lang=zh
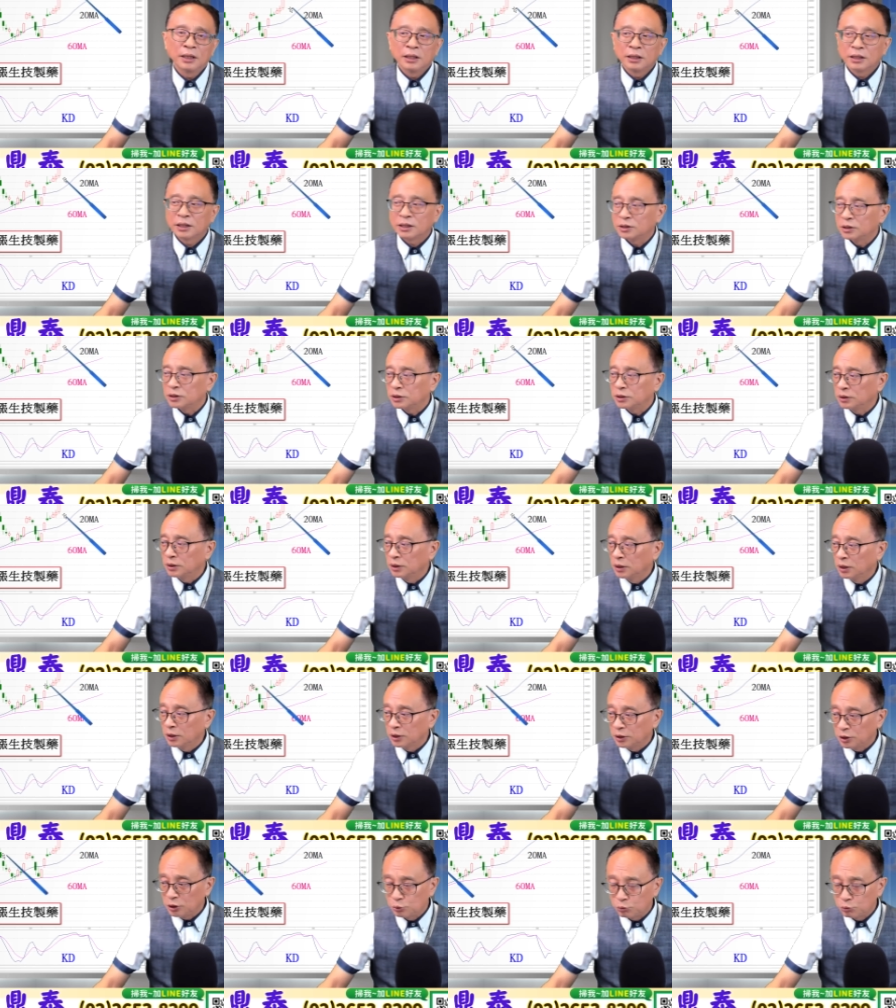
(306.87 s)
可是
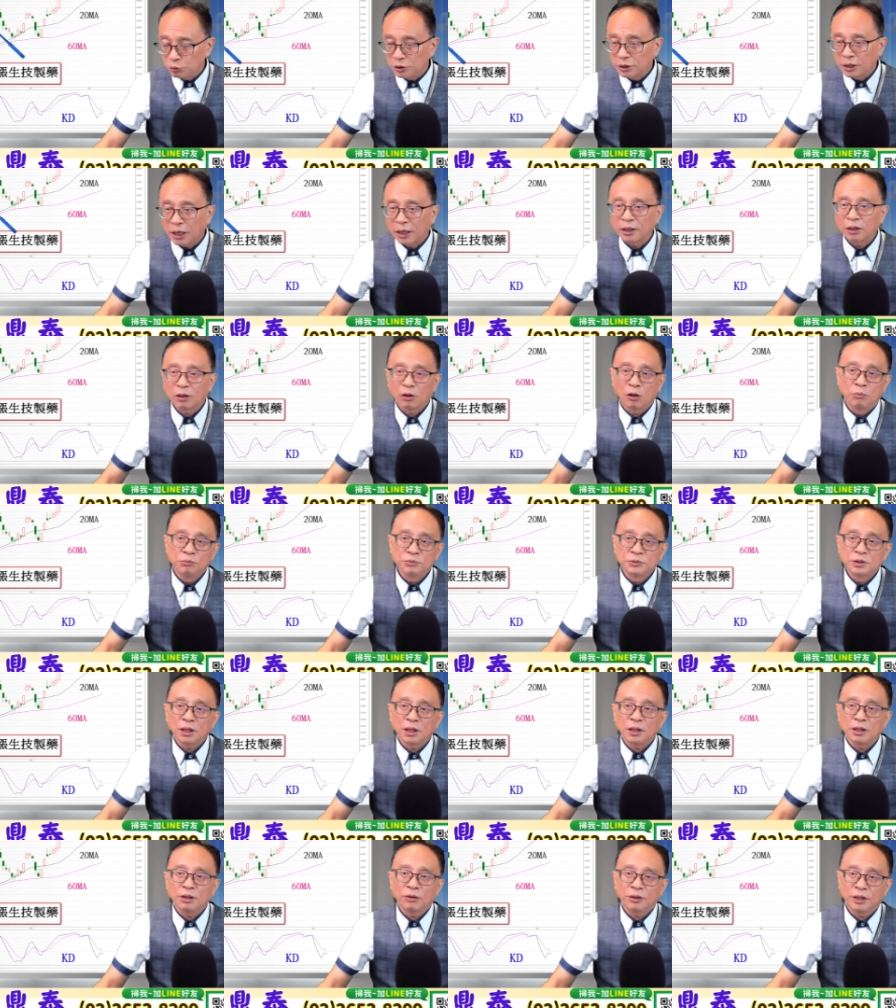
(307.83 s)
你注意看哦，我们
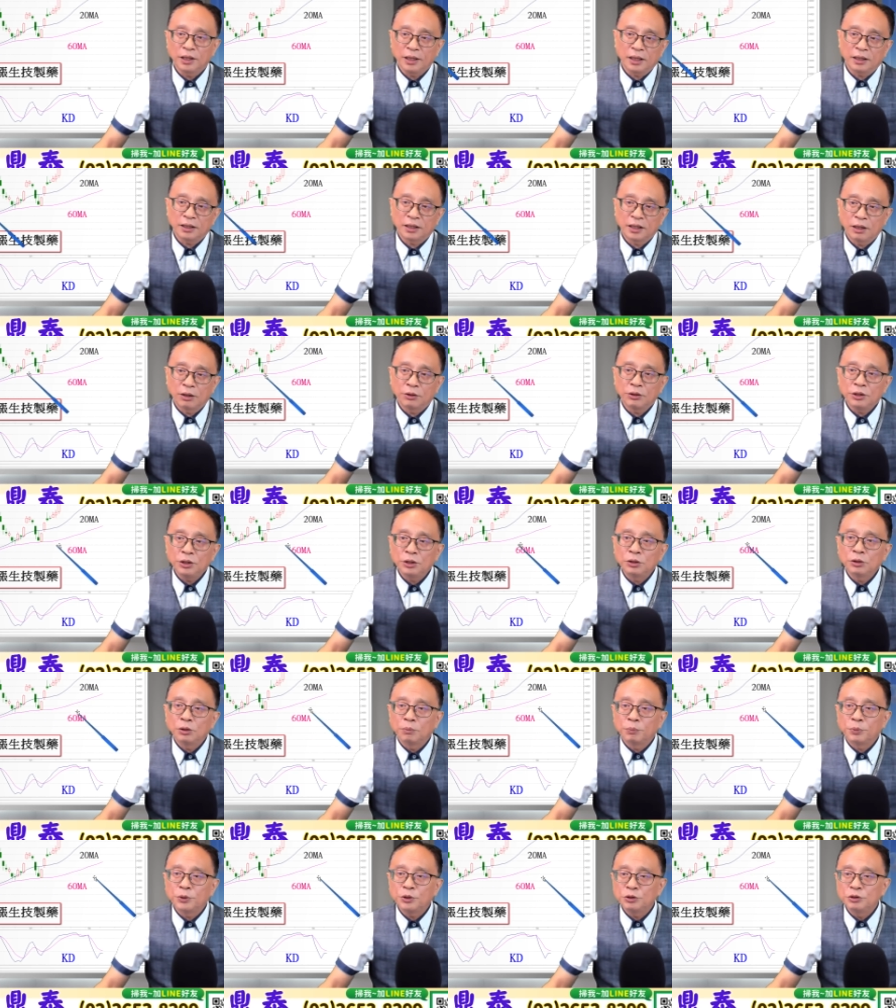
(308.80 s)
这里有两条移
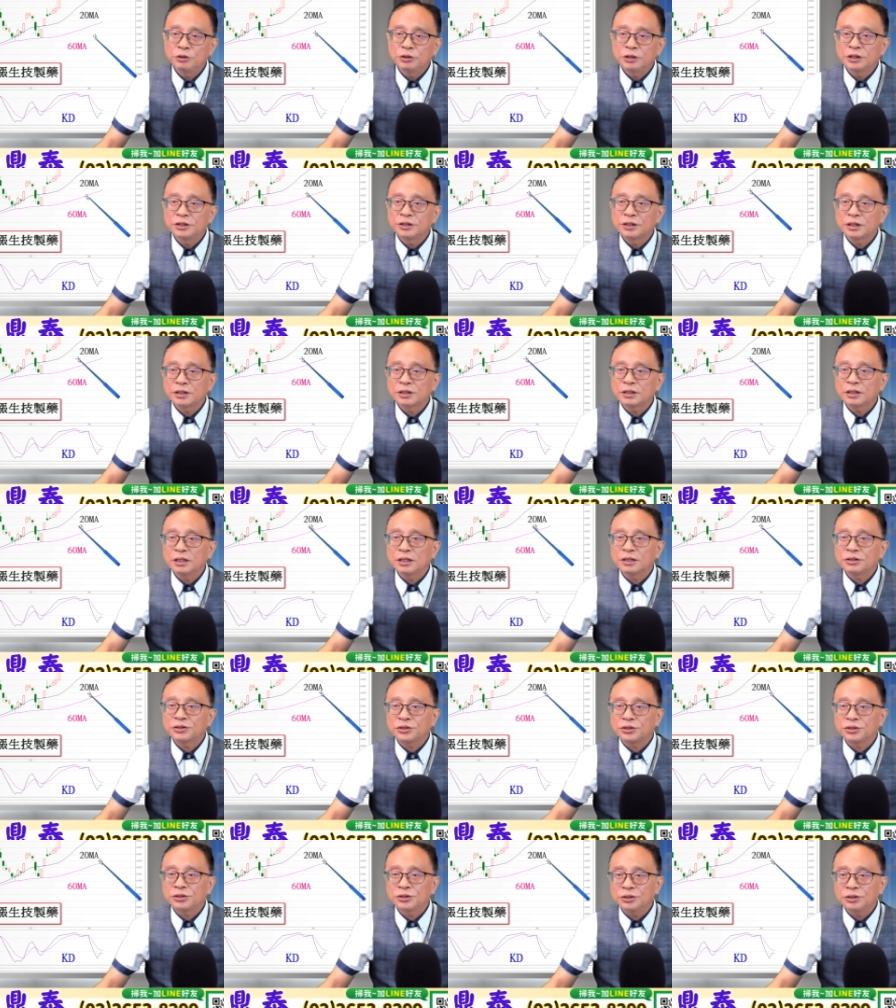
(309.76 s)
动平均线，这是二
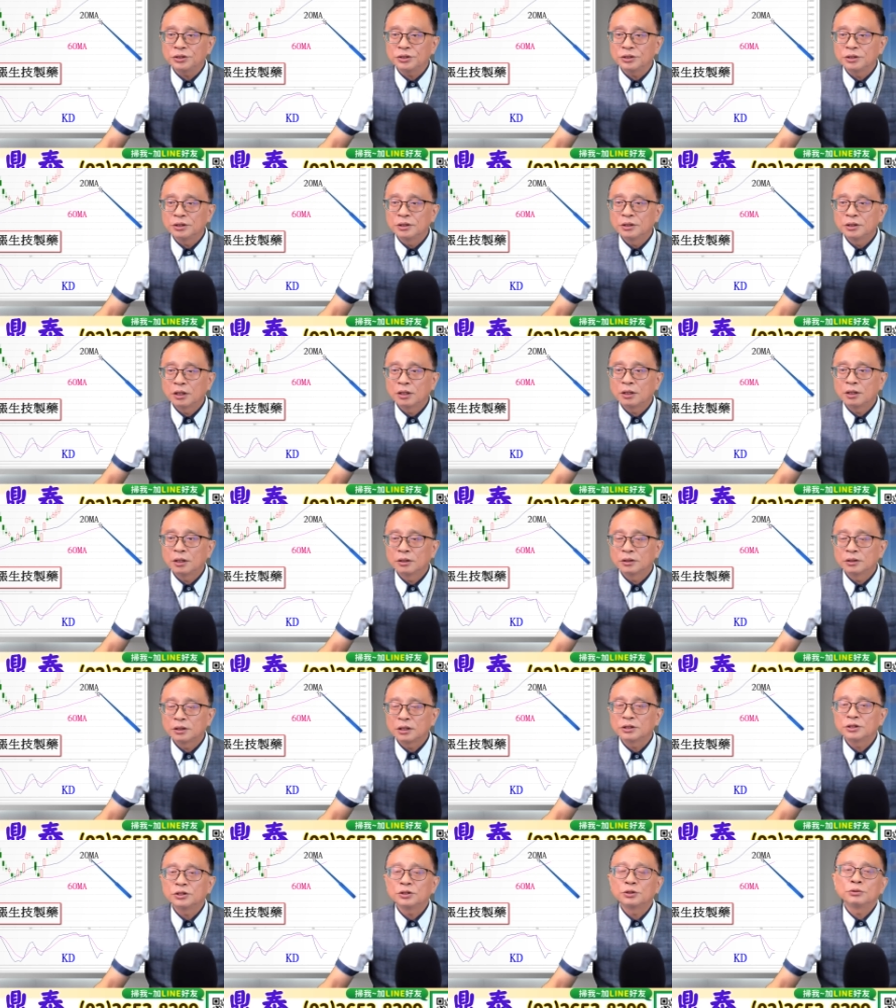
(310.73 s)
十日啊，
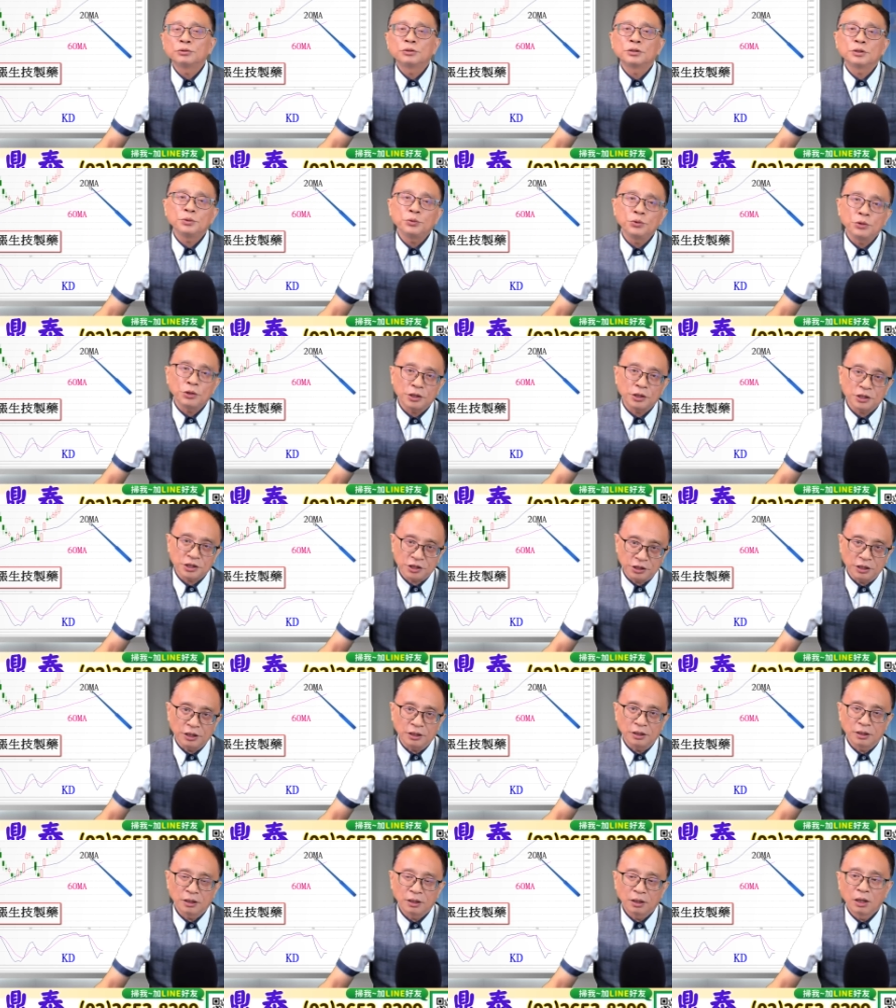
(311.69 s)
二十就是月
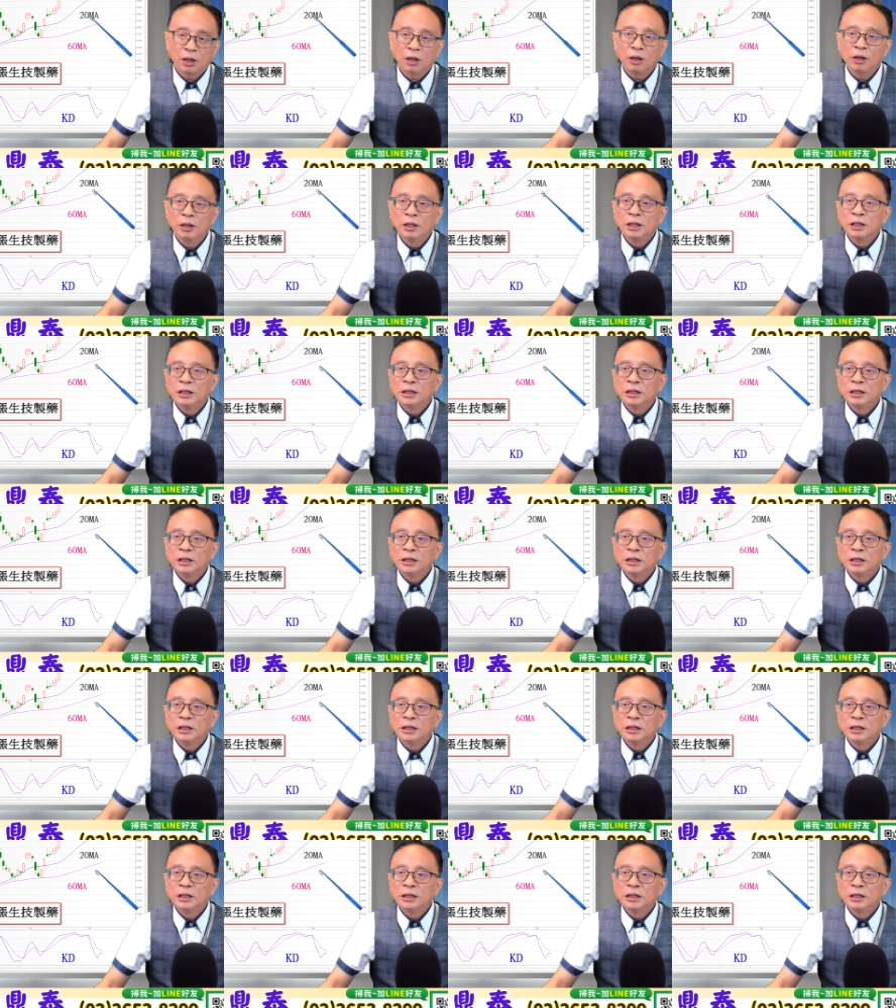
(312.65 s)
线啊，